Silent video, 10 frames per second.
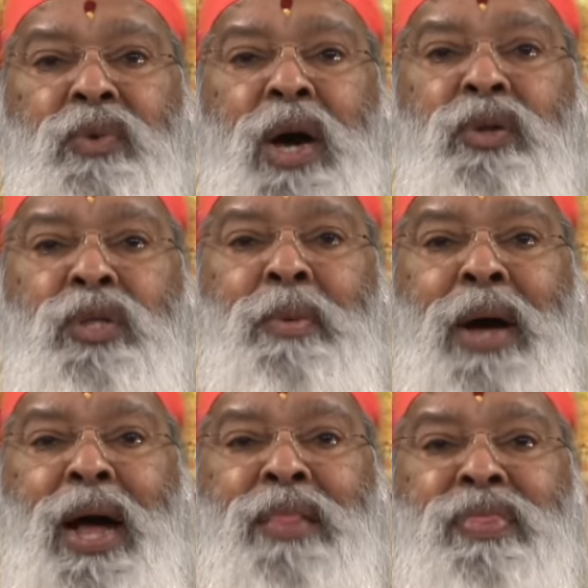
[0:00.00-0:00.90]
వారు తమ
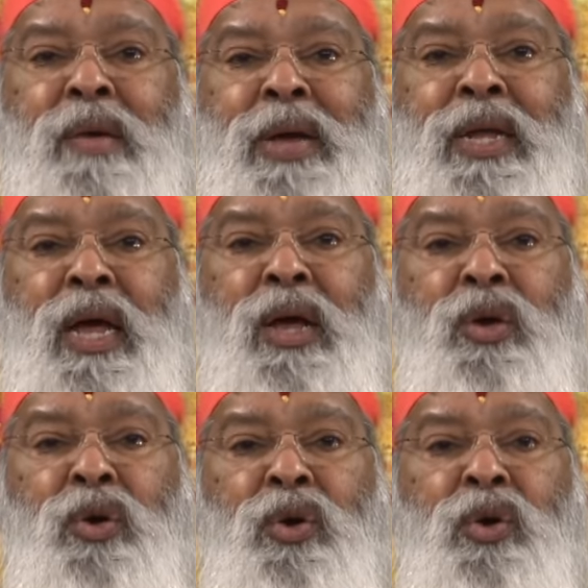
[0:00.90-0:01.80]
అందమైన
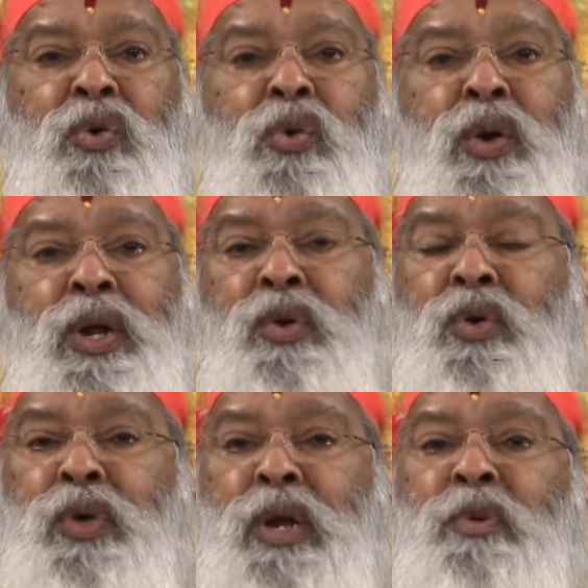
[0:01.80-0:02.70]
కురులను
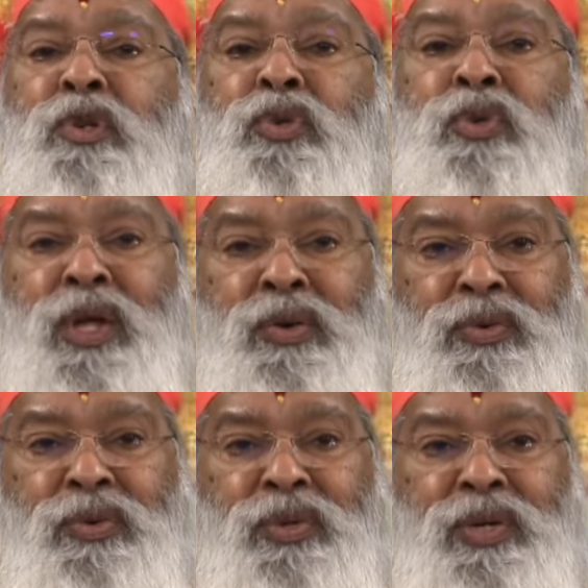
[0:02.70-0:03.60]
విరబోసుకున్నారు
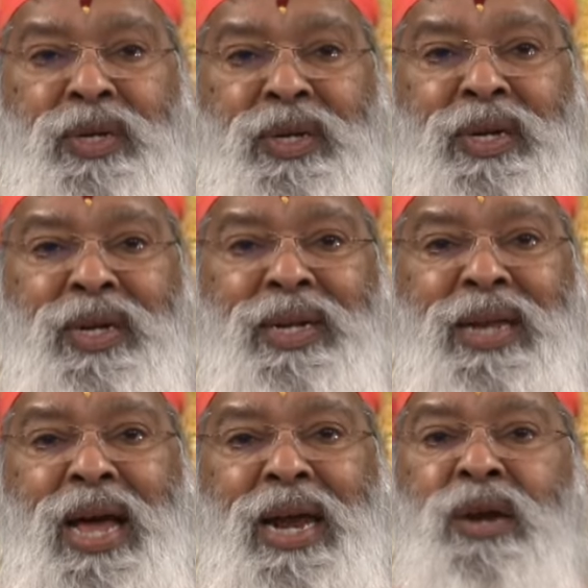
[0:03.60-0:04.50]

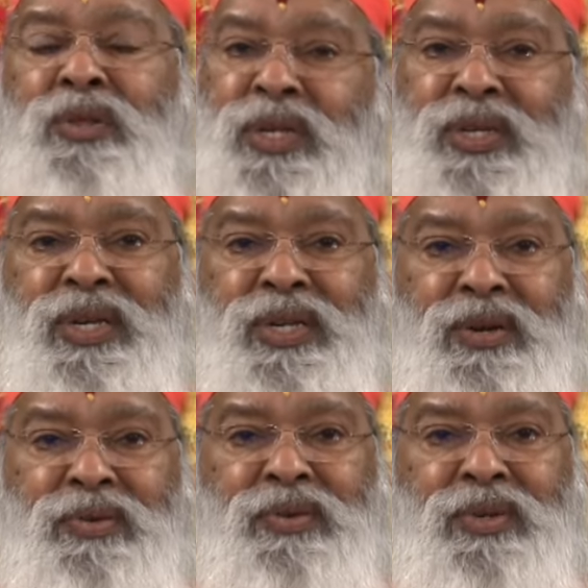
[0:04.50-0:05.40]
నగలను
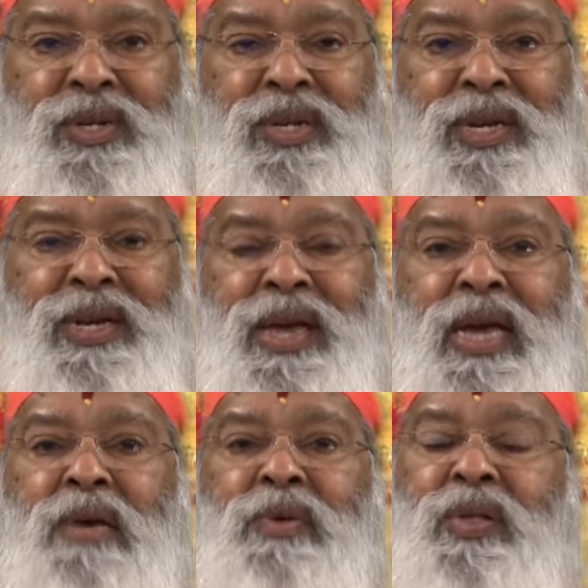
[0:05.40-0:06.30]
తీసేశారు
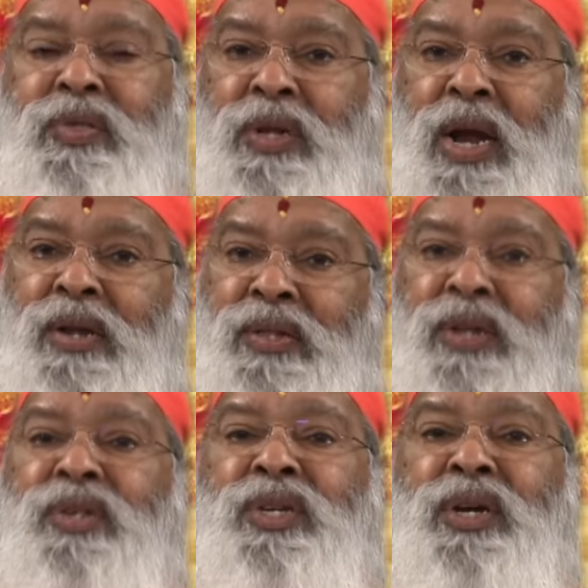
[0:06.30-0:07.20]
ఏకవస్త్రాన్ని
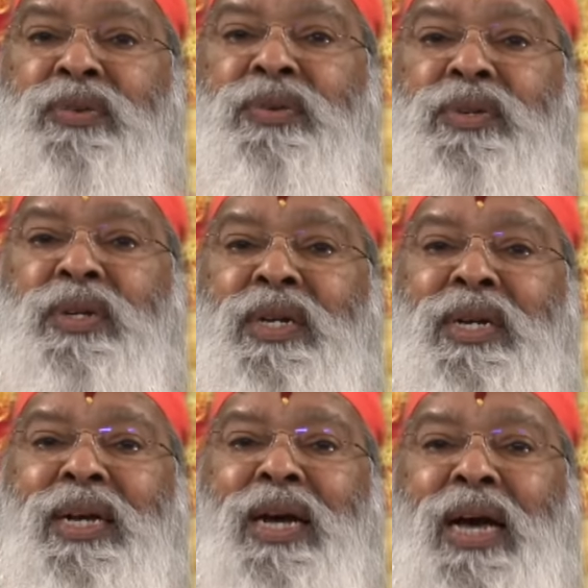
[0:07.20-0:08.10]
ధరించారు
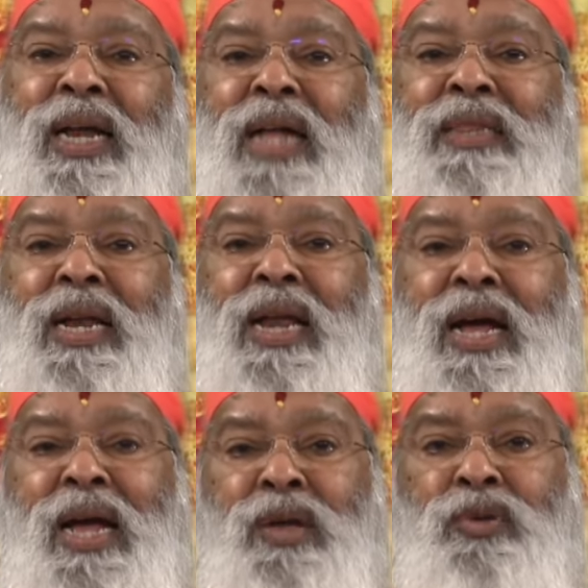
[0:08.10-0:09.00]

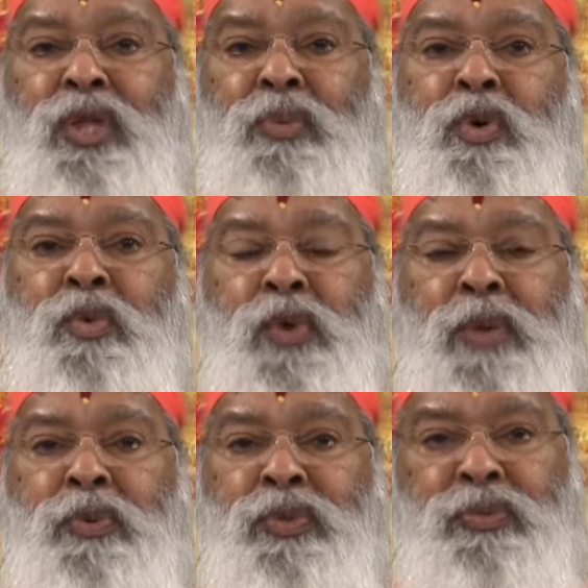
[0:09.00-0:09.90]
అనాథల్లాగా యుద్ధభూమి
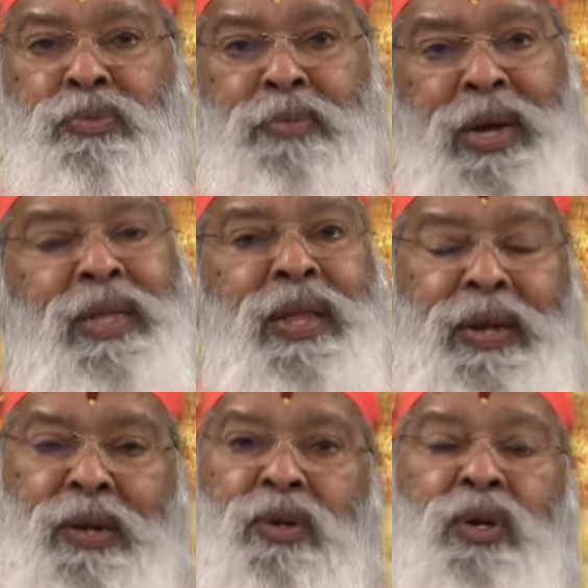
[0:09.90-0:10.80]
వైపు
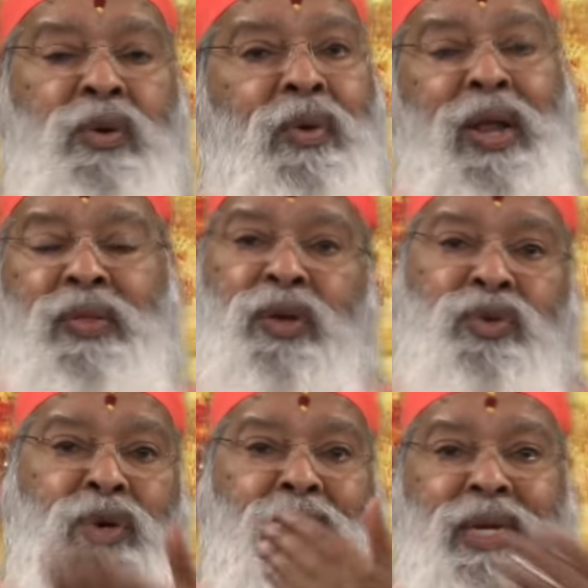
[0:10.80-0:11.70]
బయలుదేరారు వాళ్ళందరినీ
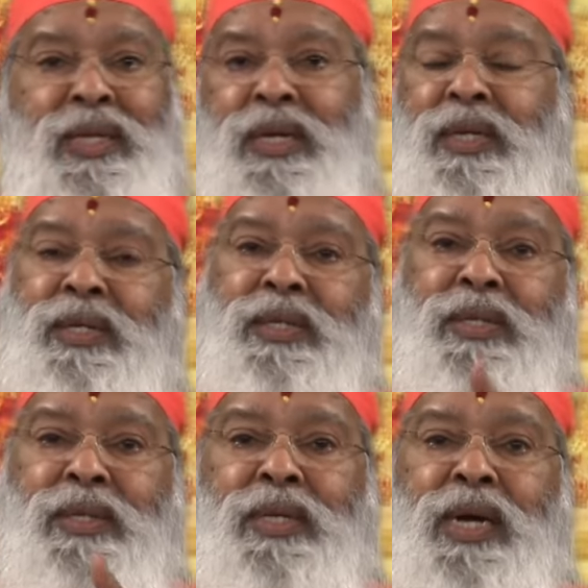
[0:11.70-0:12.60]
చూడాలి కదా
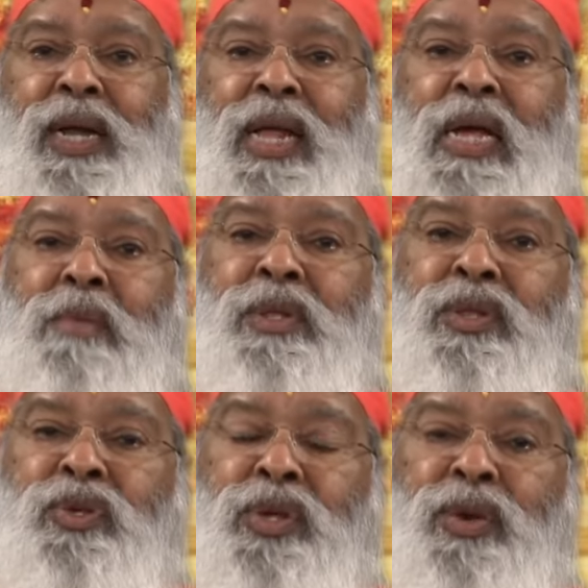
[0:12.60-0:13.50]
అనేక
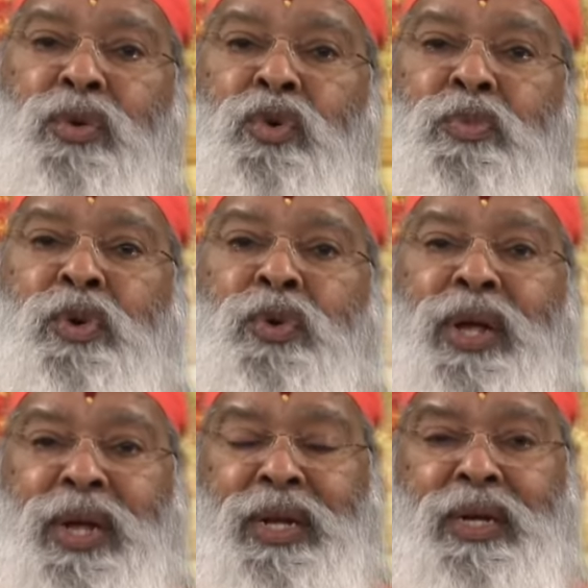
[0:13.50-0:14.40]
మంది స్త్రీలు గుమిగూడి